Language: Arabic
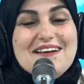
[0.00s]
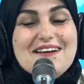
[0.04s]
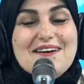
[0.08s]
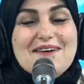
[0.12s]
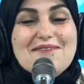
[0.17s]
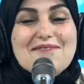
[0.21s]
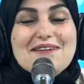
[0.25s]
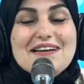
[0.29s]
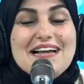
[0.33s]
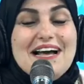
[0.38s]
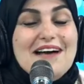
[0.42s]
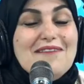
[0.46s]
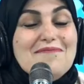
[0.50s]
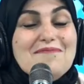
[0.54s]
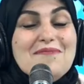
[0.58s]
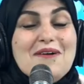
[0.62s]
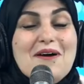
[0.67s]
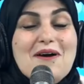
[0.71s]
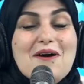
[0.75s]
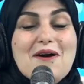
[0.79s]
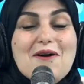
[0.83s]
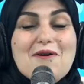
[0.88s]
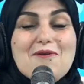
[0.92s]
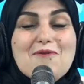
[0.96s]
والغم
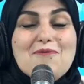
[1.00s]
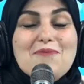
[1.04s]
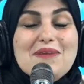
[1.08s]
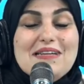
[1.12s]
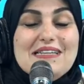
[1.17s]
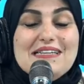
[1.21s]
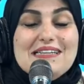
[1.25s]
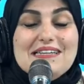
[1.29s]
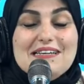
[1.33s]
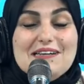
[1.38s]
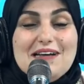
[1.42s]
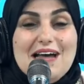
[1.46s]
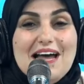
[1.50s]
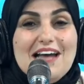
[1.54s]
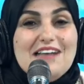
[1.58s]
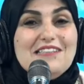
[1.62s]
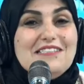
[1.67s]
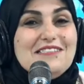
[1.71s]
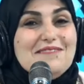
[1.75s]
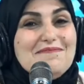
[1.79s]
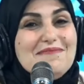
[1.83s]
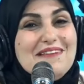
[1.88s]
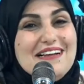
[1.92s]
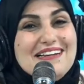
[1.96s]
ومن
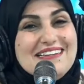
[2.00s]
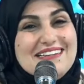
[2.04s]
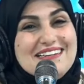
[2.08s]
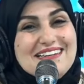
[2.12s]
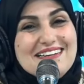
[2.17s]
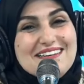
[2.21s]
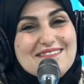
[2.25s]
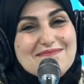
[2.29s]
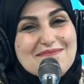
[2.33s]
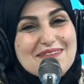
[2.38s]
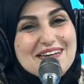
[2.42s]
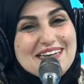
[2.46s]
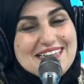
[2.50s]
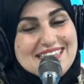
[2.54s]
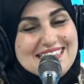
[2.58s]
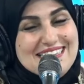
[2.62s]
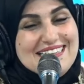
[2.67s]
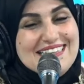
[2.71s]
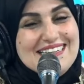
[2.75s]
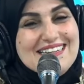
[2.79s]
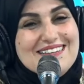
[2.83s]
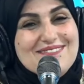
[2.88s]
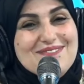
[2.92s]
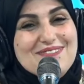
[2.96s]
أجمل ما
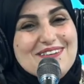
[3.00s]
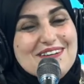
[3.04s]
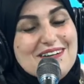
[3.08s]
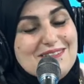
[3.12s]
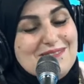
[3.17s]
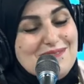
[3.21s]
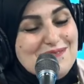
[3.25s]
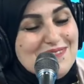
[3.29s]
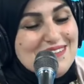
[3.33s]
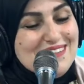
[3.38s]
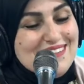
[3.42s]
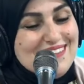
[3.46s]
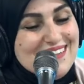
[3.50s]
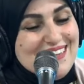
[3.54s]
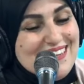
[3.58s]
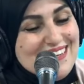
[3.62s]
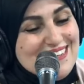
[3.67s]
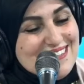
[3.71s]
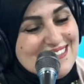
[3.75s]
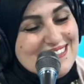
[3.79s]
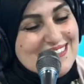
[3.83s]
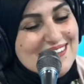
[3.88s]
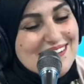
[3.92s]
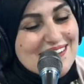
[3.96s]
قيل في رسول الله
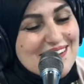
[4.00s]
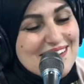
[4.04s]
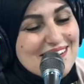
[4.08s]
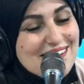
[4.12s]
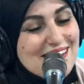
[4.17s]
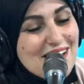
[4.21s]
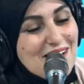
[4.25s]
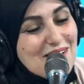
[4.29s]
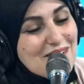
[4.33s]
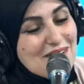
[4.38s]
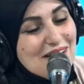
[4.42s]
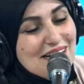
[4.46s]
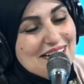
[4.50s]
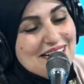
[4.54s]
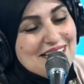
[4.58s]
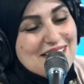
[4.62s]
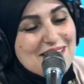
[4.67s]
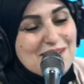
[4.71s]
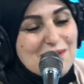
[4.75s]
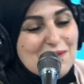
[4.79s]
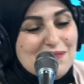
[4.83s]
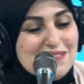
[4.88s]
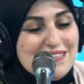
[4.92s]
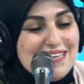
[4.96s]
صلى الله
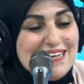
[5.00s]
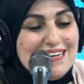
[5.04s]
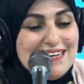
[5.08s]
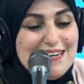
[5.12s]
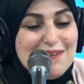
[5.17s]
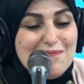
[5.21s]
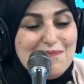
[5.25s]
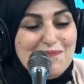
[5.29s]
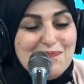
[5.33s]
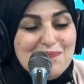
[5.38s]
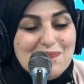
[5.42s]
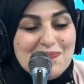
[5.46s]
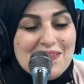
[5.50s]
عليه وسلم